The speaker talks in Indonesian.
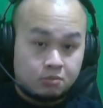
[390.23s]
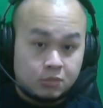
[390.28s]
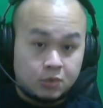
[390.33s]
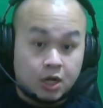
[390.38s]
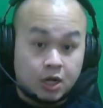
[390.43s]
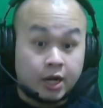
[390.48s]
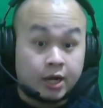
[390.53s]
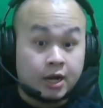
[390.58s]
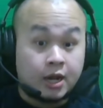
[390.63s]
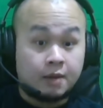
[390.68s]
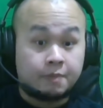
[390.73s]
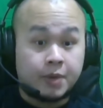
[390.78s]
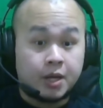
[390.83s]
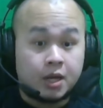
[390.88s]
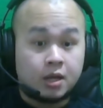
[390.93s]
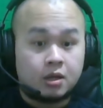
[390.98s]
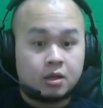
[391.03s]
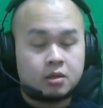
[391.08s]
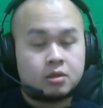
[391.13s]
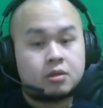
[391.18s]
Karena apa?
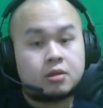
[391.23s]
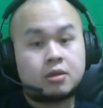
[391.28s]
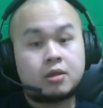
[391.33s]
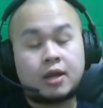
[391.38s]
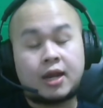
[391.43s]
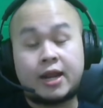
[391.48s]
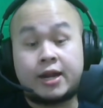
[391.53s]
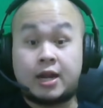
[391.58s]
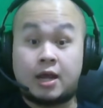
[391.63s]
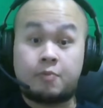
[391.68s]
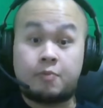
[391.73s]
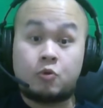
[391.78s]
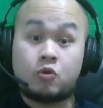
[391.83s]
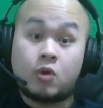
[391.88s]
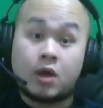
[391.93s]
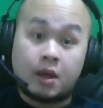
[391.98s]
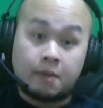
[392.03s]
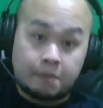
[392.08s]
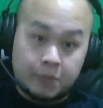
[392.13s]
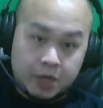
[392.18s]
Line up lu
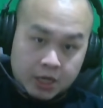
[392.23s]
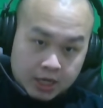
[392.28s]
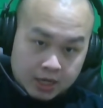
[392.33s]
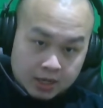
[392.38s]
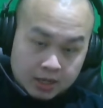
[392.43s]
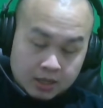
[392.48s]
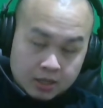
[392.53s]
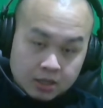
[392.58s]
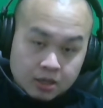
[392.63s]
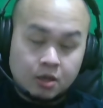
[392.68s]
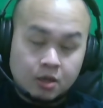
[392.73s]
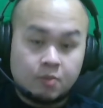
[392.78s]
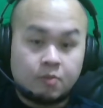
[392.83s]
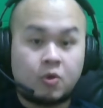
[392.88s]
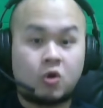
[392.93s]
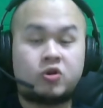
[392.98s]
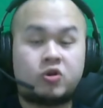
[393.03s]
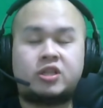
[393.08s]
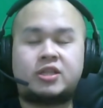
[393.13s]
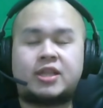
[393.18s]
apa?
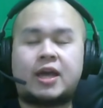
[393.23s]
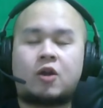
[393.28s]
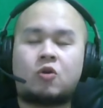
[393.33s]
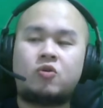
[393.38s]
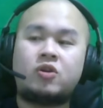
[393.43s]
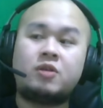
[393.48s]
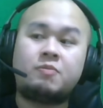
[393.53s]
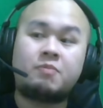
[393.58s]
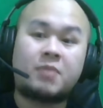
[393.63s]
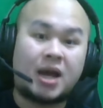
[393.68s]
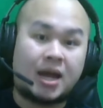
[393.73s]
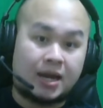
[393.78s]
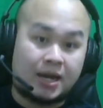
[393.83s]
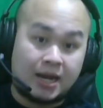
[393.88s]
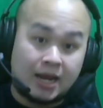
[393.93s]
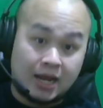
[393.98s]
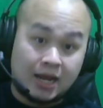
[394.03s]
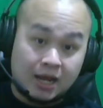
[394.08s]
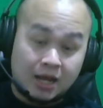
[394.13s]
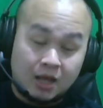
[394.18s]
Mau ditaruh di
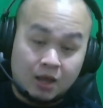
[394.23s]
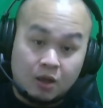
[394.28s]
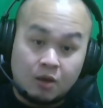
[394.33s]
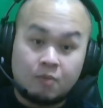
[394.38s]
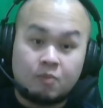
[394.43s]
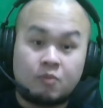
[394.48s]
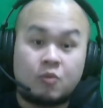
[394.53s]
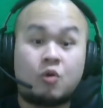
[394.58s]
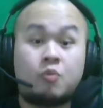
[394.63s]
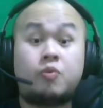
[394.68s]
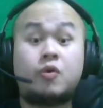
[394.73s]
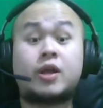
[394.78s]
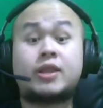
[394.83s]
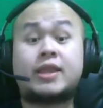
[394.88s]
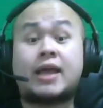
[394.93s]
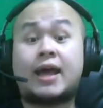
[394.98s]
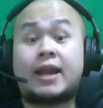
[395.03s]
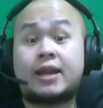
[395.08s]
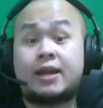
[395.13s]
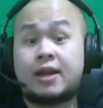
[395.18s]
mana? Mau buat
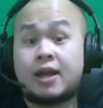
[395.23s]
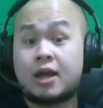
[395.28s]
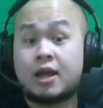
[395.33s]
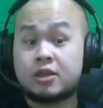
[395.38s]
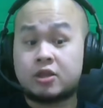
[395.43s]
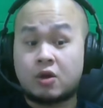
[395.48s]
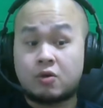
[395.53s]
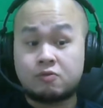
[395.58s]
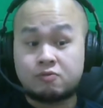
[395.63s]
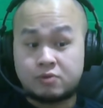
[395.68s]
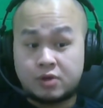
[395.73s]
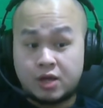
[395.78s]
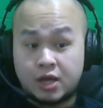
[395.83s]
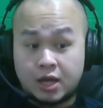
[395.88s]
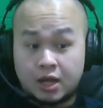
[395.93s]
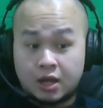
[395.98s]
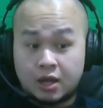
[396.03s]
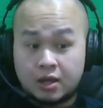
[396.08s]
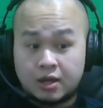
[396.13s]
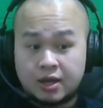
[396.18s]
arena atau
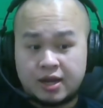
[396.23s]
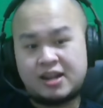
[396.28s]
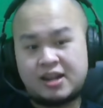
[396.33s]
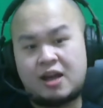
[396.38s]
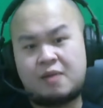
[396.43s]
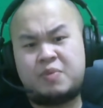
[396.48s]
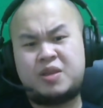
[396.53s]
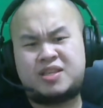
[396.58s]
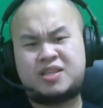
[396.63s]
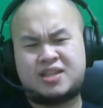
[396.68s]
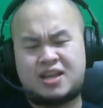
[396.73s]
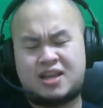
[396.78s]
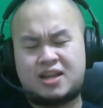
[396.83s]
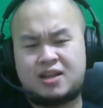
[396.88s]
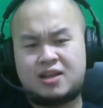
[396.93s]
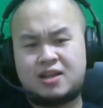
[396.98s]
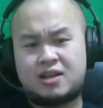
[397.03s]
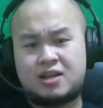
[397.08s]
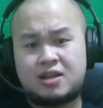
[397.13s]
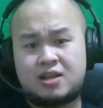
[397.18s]
enggak? Kan nggak bisa.
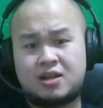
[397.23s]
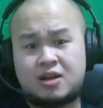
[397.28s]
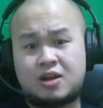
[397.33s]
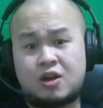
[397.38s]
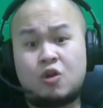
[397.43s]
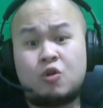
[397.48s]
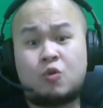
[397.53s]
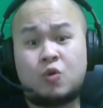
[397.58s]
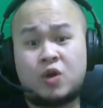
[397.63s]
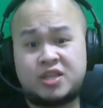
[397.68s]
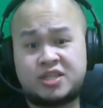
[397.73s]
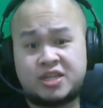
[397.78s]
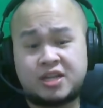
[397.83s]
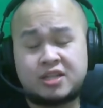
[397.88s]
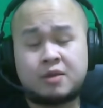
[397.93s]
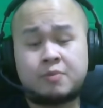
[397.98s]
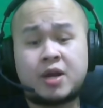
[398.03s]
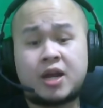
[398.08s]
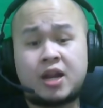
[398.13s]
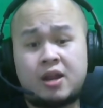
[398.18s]
Kalau gue jahat
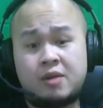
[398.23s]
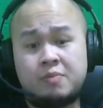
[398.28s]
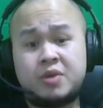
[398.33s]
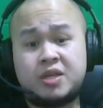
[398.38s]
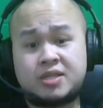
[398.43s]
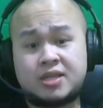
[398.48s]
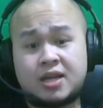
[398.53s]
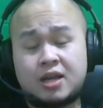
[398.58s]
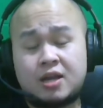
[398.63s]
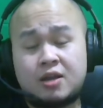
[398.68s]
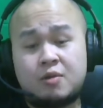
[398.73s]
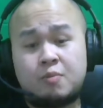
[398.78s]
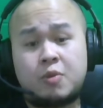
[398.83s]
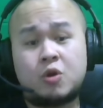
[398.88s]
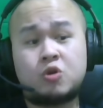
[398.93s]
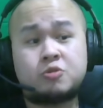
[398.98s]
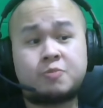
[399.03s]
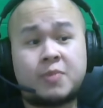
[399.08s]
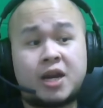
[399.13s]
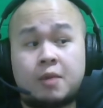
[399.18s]
sama kalian bisa.
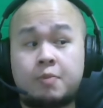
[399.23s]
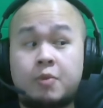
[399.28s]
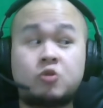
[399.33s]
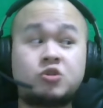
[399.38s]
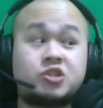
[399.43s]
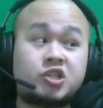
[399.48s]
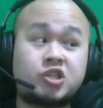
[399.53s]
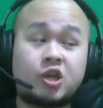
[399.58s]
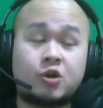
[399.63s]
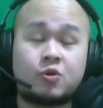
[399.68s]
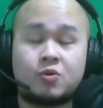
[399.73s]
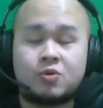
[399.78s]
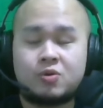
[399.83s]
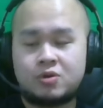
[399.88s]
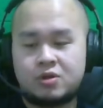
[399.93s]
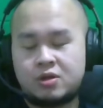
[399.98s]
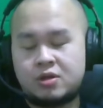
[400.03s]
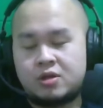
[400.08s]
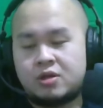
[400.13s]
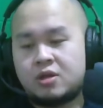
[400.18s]
Bagus mana? Bagus Citeo
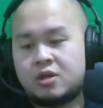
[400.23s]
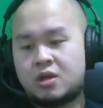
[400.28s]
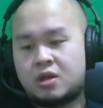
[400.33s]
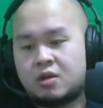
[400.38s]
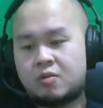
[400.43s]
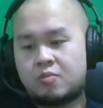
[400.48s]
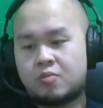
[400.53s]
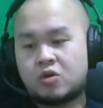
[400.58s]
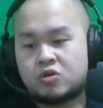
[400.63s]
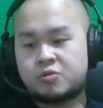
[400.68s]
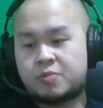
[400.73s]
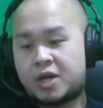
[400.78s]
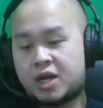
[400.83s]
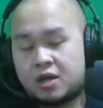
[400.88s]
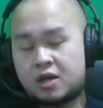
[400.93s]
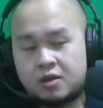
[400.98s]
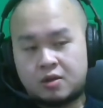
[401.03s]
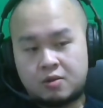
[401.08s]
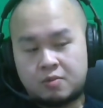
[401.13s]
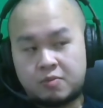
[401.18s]
bagus mana
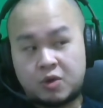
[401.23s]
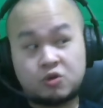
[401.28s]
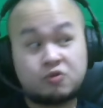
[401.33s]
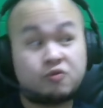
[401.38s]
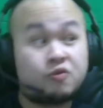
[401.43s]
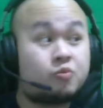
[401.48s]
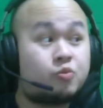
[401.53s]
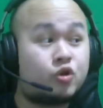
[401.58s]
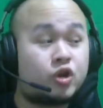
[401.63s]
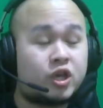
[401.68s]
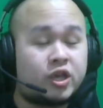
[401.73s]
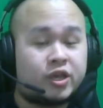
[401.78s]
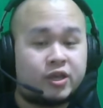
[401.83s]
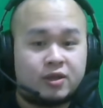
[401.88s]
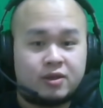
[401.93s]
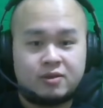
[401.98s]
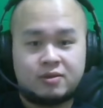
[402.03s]
bagus Boboki